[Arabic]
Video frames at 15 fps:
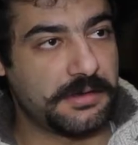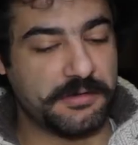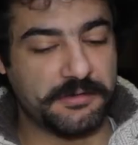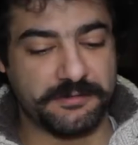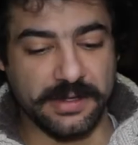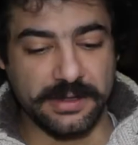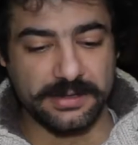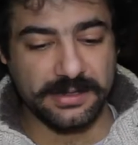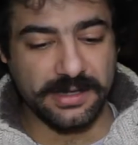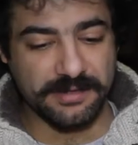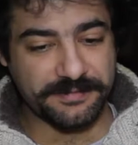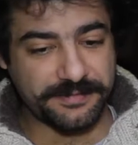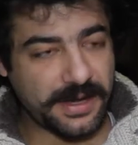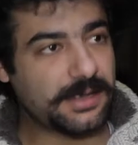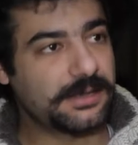فانت
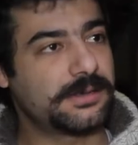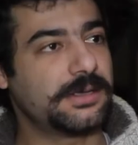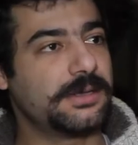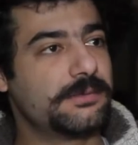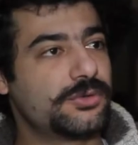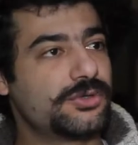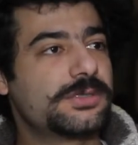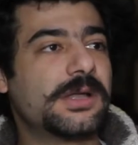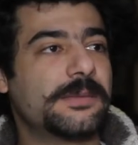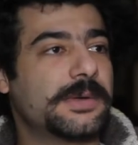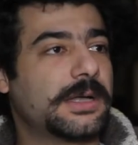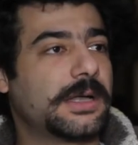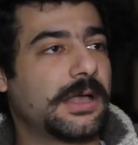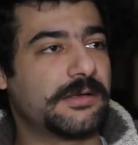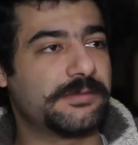افرغتي
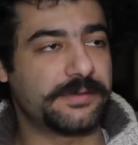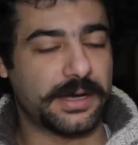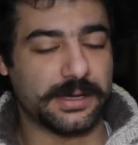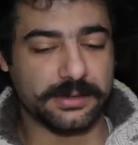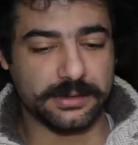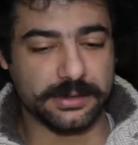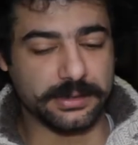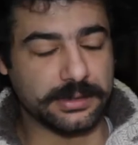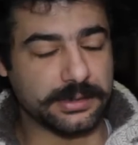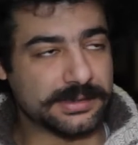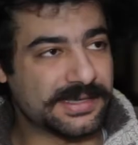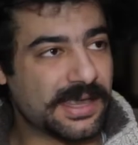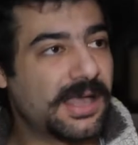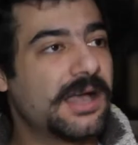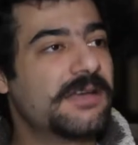المجتمع افرغتي
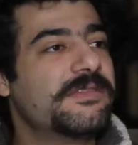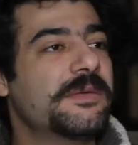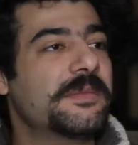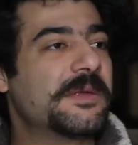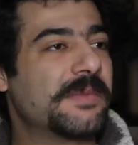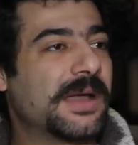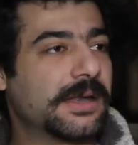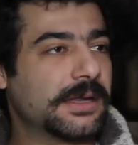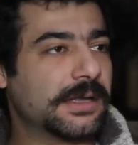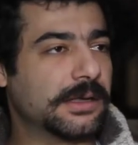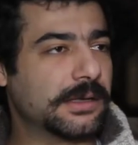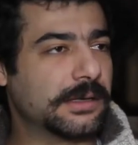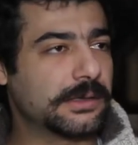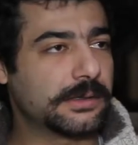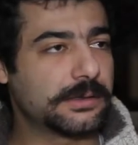الثقافه من
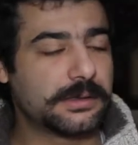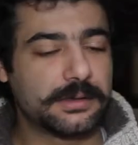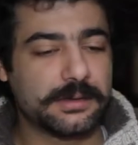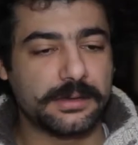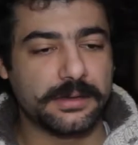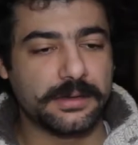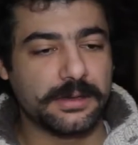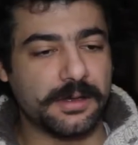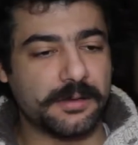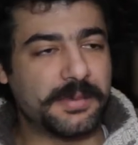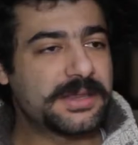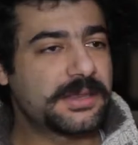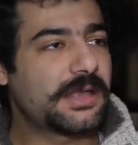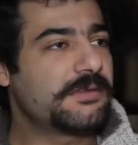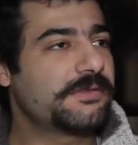معناها
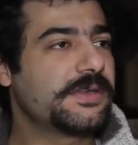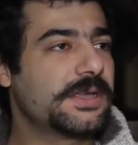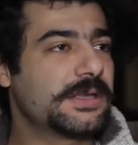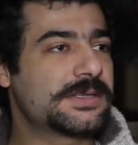بطل في